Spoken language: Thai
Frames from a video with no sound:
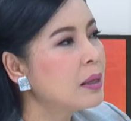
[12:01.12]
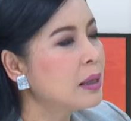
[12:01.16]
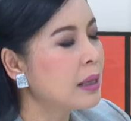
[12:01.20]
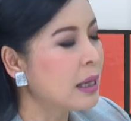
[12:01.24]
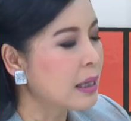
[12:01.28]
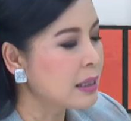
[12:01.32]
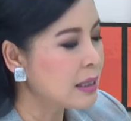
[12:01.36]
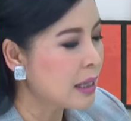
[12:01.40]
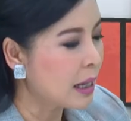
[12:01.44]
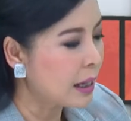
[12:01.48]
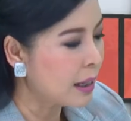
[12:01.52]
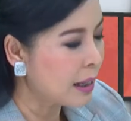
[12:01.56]
ห
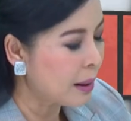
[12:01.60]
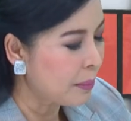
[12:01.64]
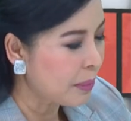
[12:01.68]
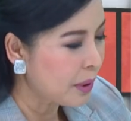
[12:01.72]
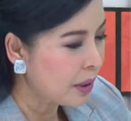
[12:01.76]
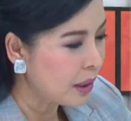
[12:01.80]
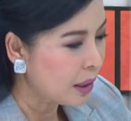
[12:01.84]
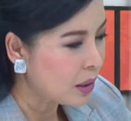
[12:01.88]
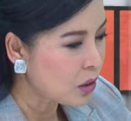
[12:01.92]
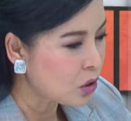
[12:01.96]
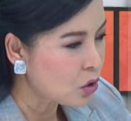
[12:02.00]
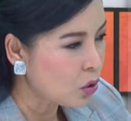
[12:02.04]
ลังจากกลับไป
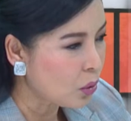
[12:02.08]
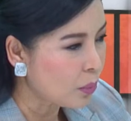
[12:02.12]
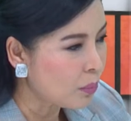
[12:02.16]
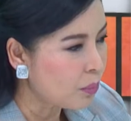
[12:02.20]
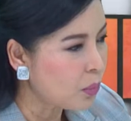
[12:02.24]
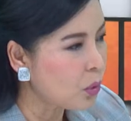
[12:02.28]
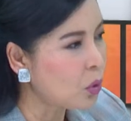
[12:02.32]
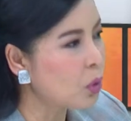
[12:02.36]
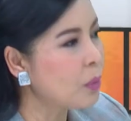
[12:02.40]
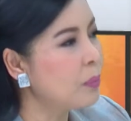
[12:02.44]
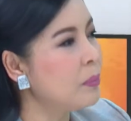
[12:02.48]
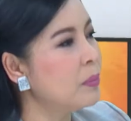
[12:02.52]
เรียนจบ
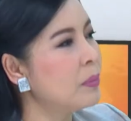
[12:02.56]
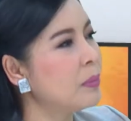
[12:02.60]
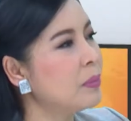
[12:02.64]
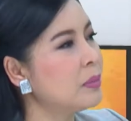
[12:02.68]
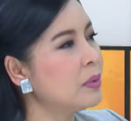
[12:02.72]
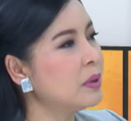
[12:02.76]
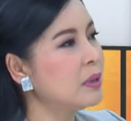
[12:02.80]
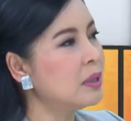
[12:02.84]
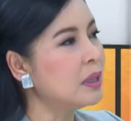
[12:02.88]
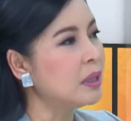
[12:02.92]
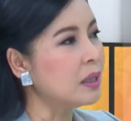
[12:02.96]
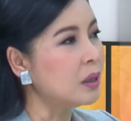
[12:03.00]
ปุ๊บ
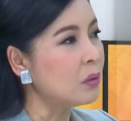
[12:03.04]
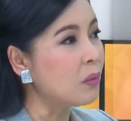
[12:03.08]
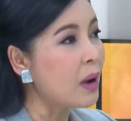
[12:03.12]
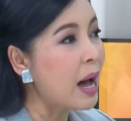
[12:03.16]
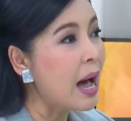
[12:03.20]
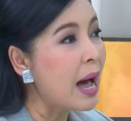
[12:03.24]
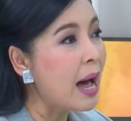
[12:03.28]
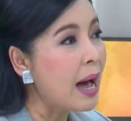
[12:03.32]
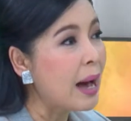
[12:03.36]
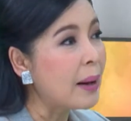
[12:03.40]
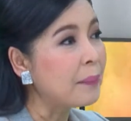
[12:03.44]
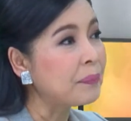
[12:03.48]
ถือ
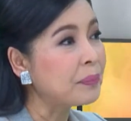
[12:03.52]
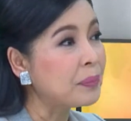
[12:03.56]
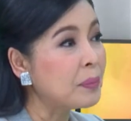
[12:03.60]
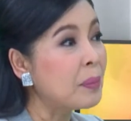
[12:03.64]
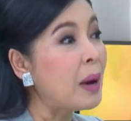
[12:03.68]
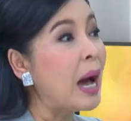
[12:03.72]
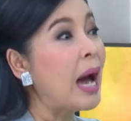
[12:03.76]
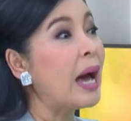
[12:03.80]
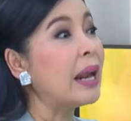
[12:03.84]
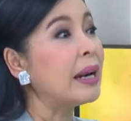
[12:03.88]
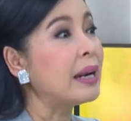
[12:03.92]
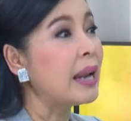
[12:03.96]
ว่า
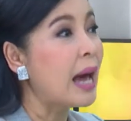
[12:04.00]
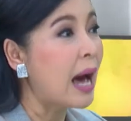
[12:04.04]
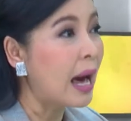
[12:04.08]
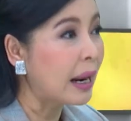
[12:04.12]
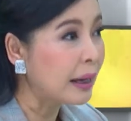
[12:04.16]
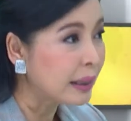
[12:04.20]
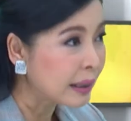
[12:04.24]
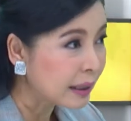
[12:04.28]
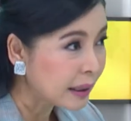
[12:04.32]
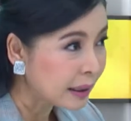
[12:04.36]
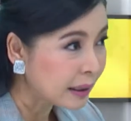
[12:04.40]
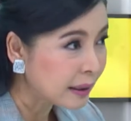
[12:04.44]
ผ่านด่า
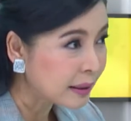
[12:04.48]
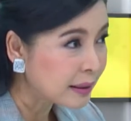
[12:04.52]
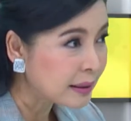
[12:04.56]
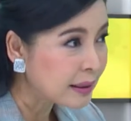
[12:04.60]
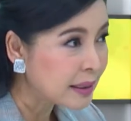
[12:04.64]
นหนึ่ง